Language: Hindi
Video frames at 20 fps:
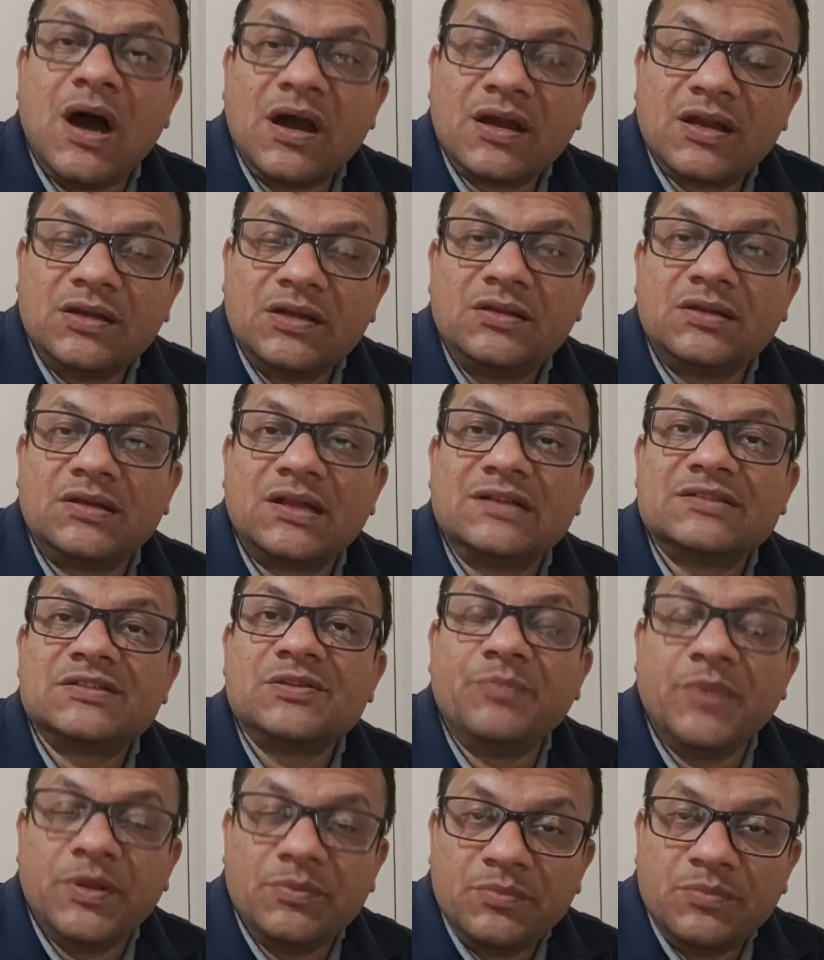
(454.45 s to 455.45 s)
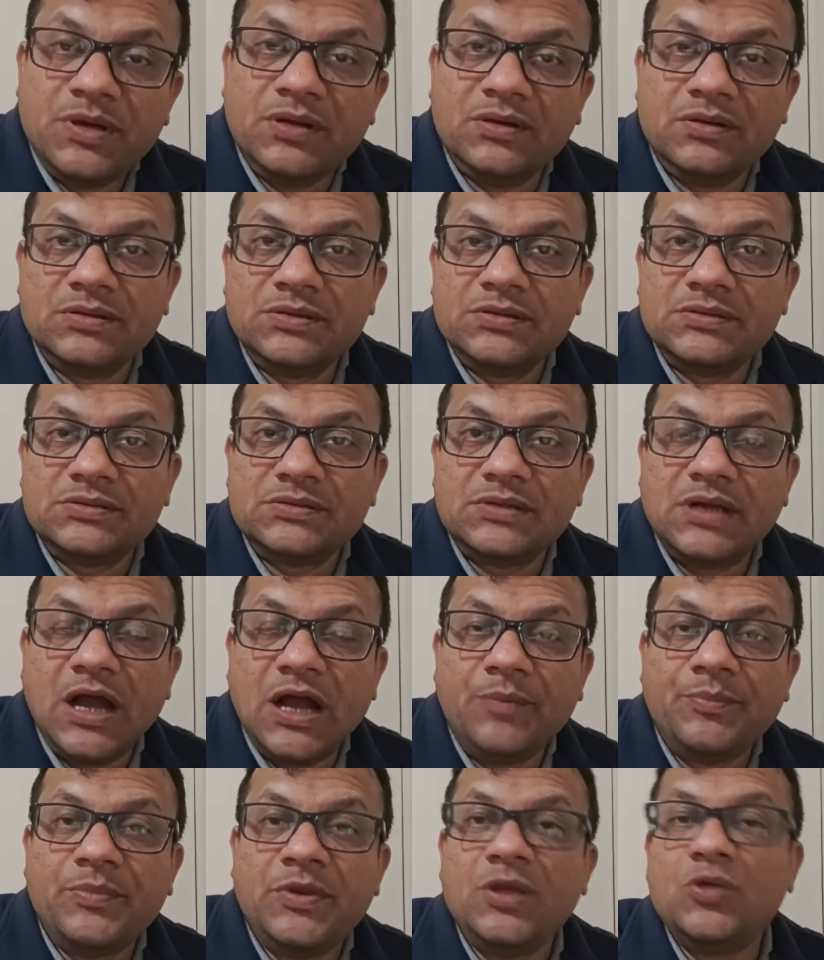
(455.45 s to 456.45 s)
मार्केटर एज अ मेंबर
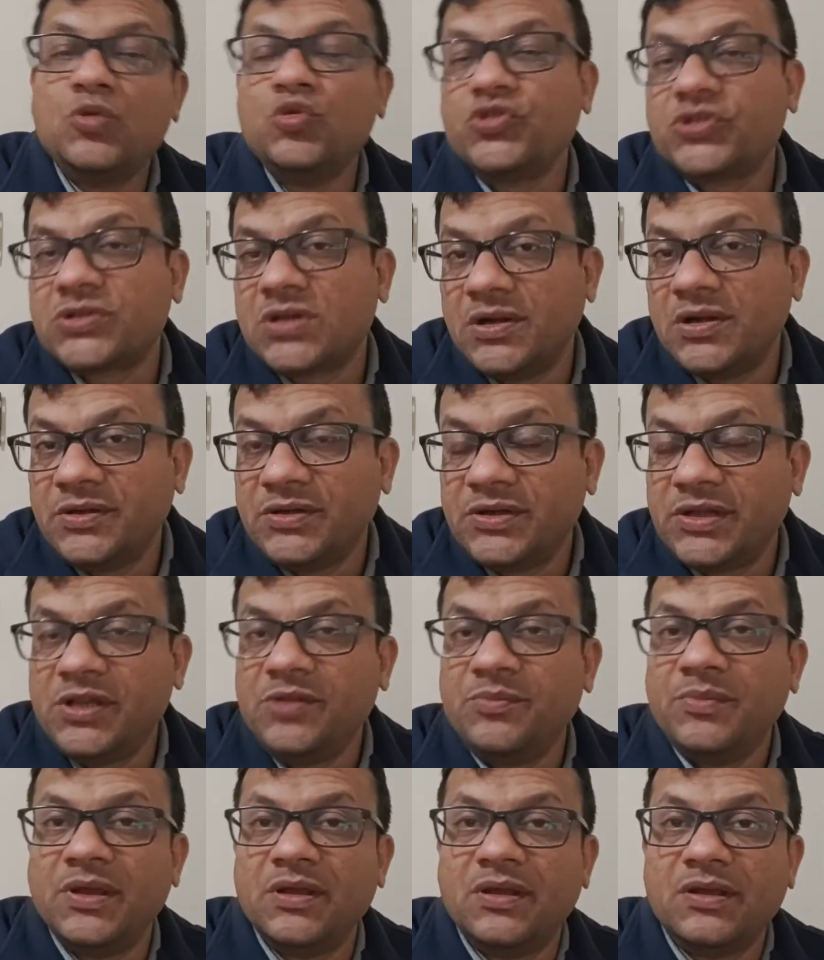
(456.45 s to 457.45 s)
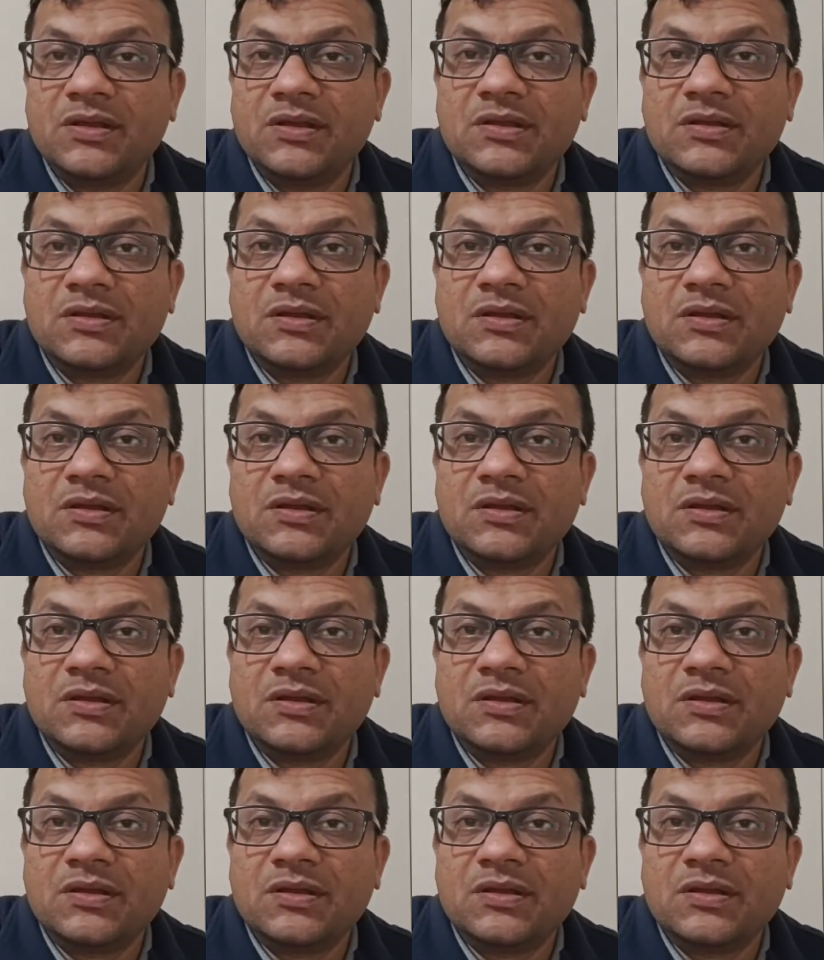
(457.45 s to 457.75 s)
आपने उस कंट्री में